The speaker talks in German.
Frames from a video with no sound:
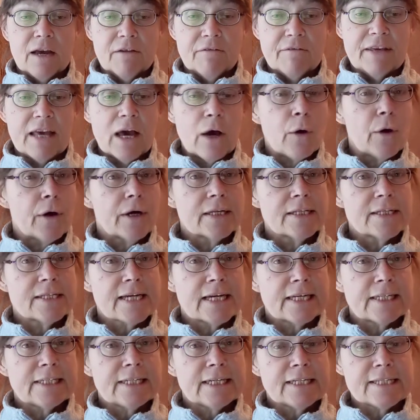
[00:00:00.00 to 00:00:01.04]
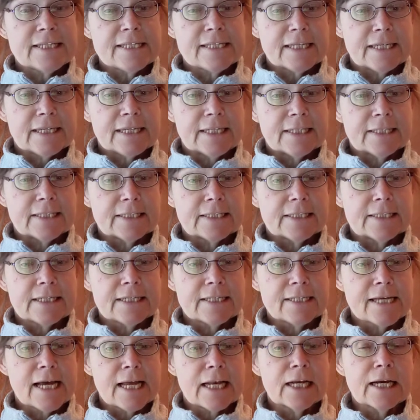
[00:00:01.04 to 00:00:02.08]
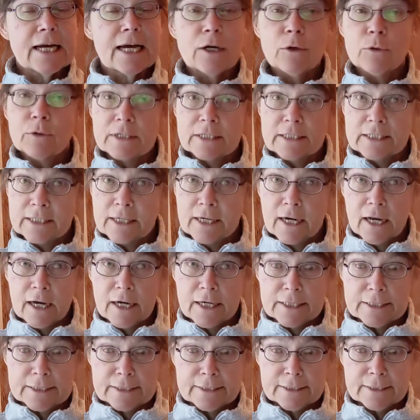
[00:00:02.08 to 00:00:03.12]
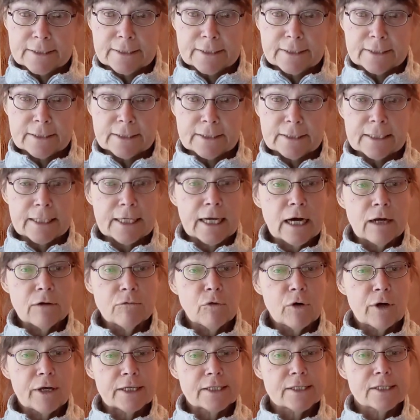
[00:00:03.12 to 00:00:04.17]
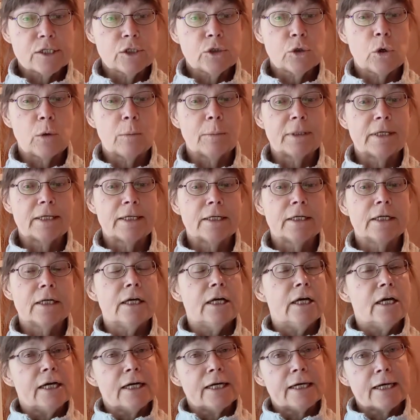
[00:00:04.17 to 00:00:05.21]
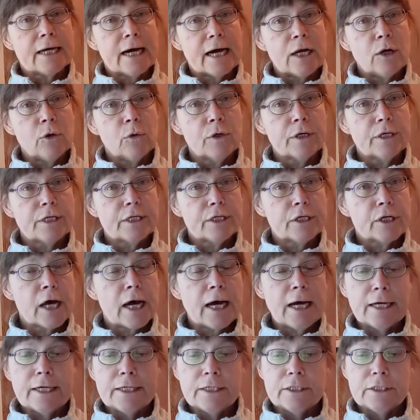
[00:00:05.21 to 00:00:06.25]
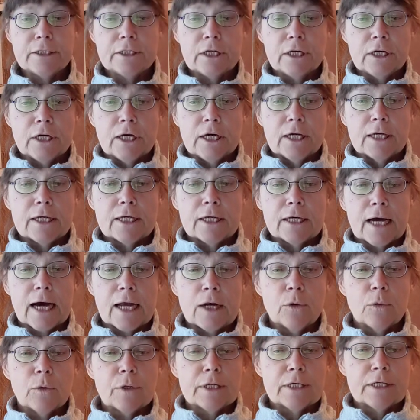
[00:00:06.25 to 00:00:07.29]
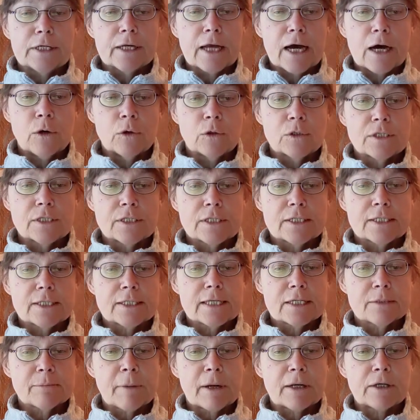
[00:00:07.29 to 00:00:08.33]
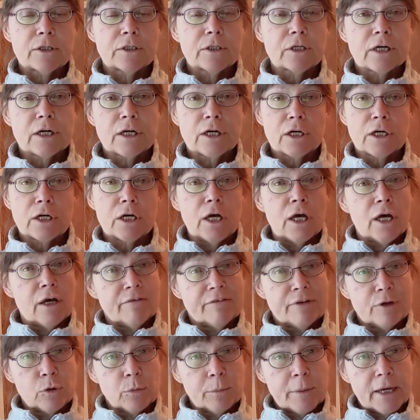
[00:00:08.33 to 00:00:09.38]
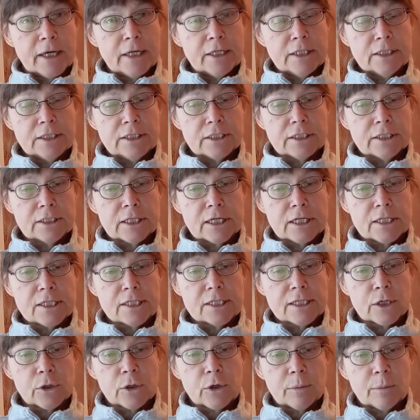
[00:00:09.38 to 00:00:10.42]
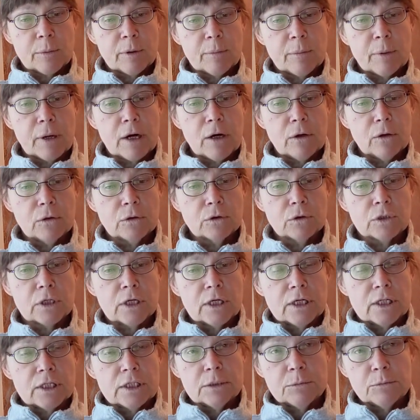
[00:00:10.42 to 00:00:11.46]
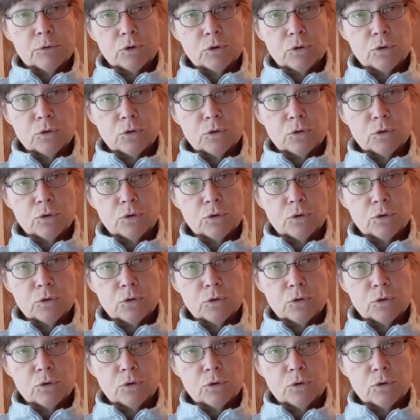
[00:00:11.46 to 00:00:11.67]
Wir hören seit Jahrzehnten, dass alle Kalorien gleich sind, egal woher sie kommen. Kalorien rein, Kalorien raus ist das Mantra. Wenn du mehr isst, als dein Körper braucht, nimmst